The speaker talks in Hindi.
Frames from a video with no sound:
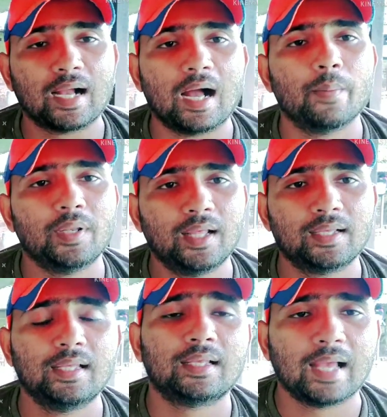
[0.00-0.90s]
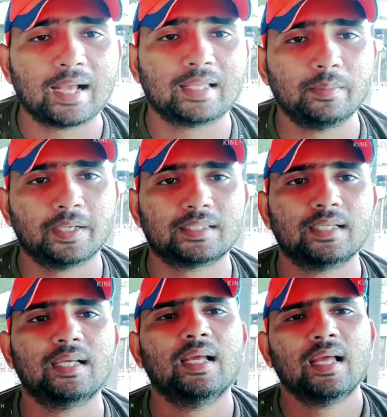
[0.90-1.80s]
कहाँ मिलेगी क्या कीमत है